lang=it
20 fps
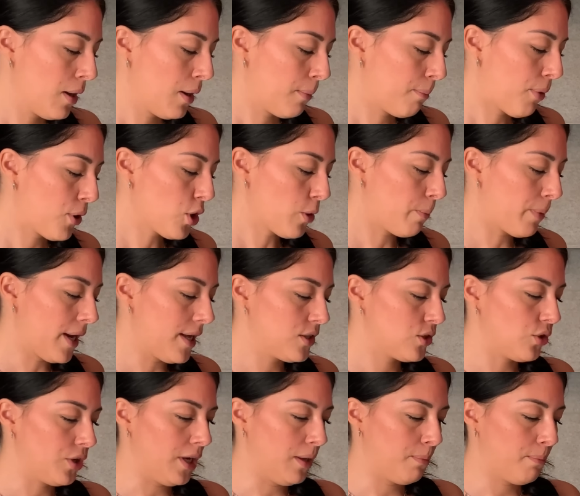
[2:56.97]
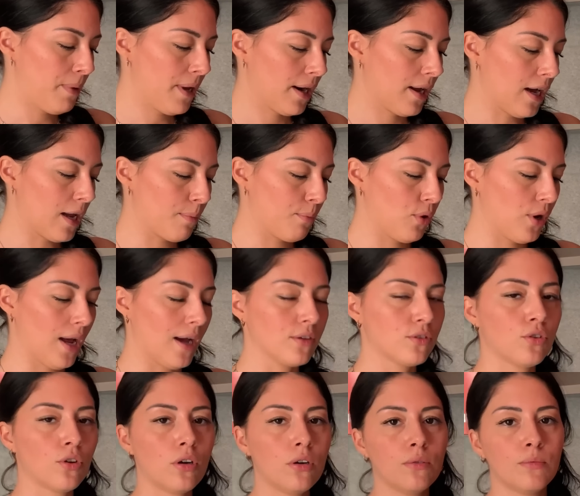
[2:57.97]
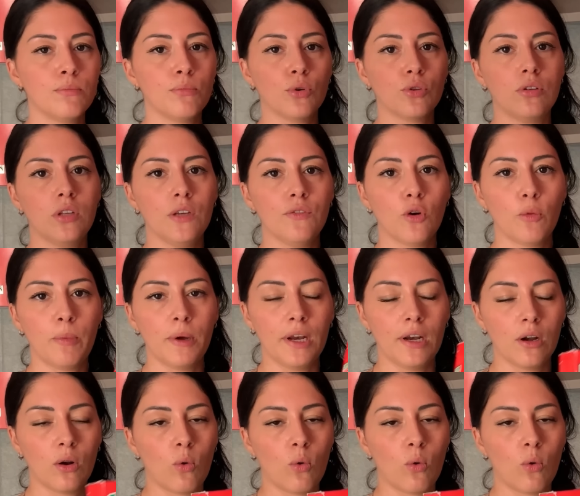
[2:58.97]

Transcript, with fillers: poi ho preso il percarbonato, motivo per il